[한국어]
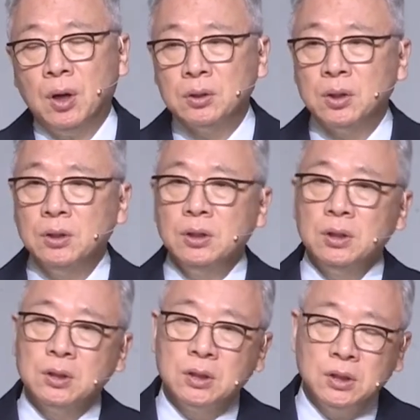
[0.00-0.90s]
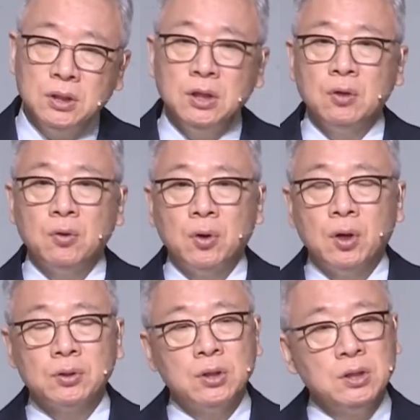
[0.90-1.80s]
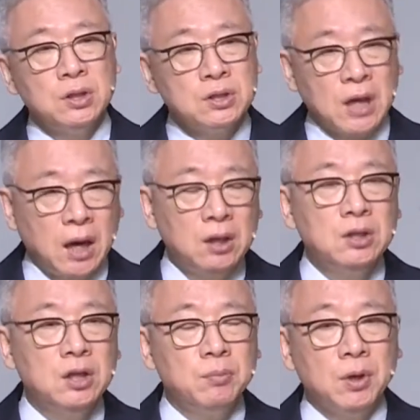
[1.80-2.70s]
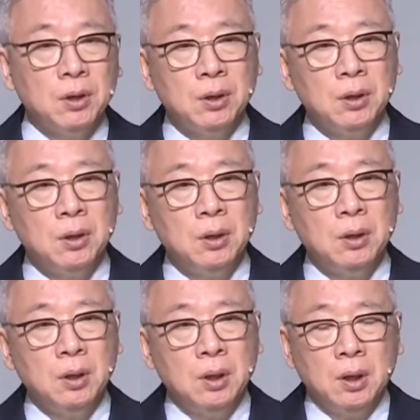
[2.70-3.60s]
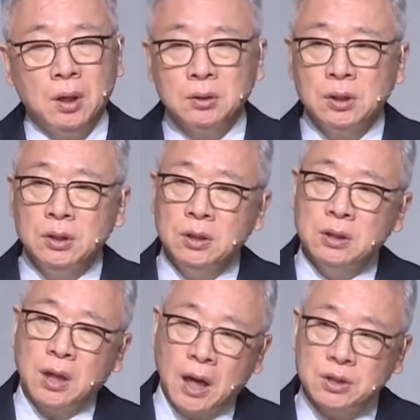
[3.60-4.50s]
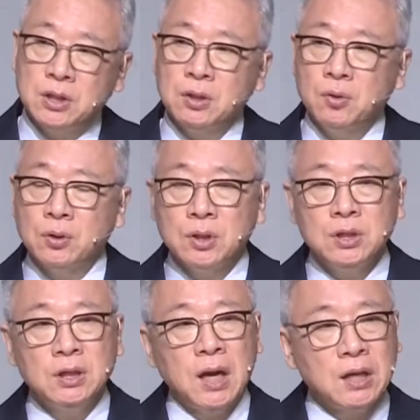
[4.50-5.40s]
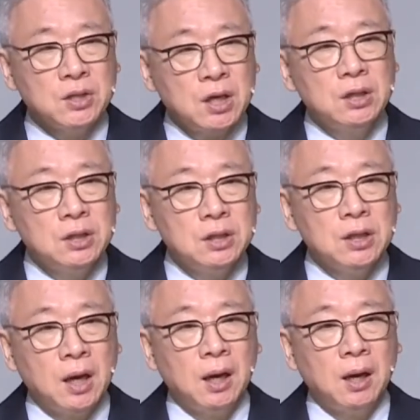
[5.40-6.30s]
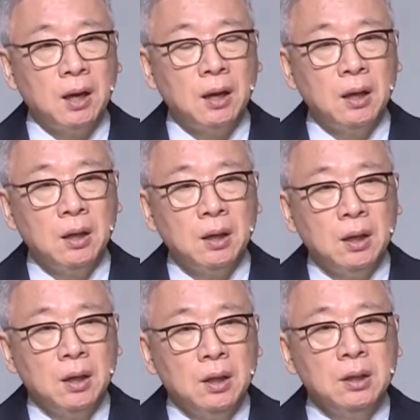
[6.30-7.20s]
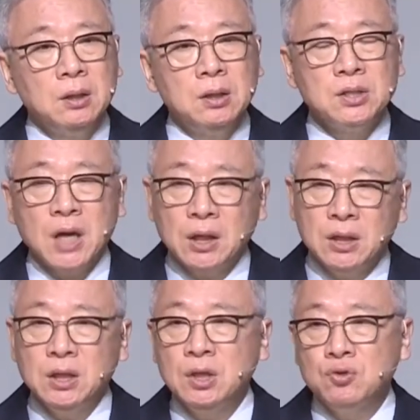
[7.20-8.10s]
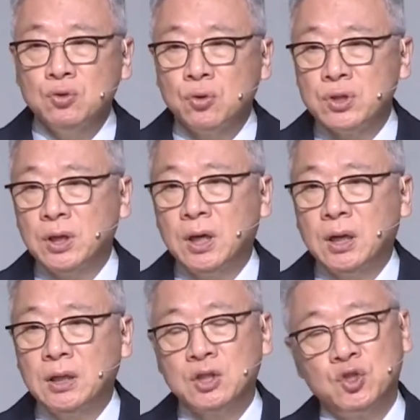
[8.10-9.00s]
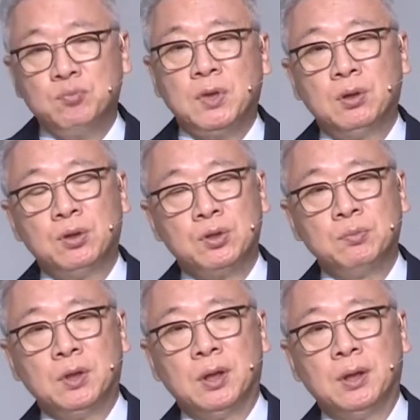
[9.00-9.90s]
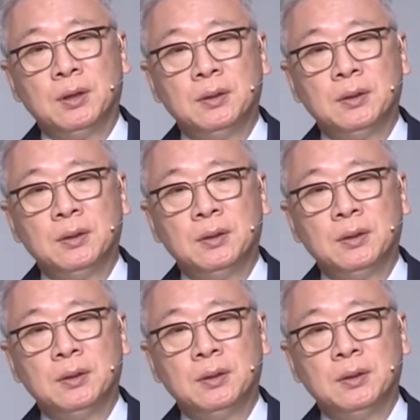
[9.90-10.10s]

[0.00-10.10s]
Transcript: 어떤 일은 큰 일이고 어떤 일은 작은 일이며 어떤 일은 가치고 어떤 일은 하찮은 일이냐 이걸 늘 자기 기준으로 생각하기가 쉽다는 것입니다.